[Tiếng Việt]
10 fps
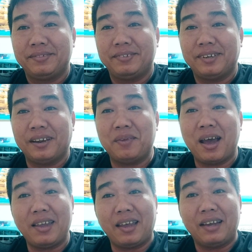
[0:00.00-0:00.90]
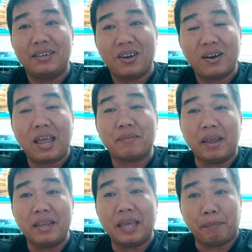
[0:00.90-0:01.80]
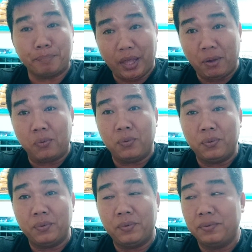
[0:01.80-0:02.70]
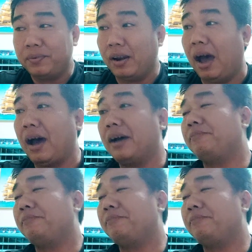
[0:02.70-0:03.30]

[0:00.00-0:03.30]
anh em nhớ nha nó đang bị chậm tiêu đó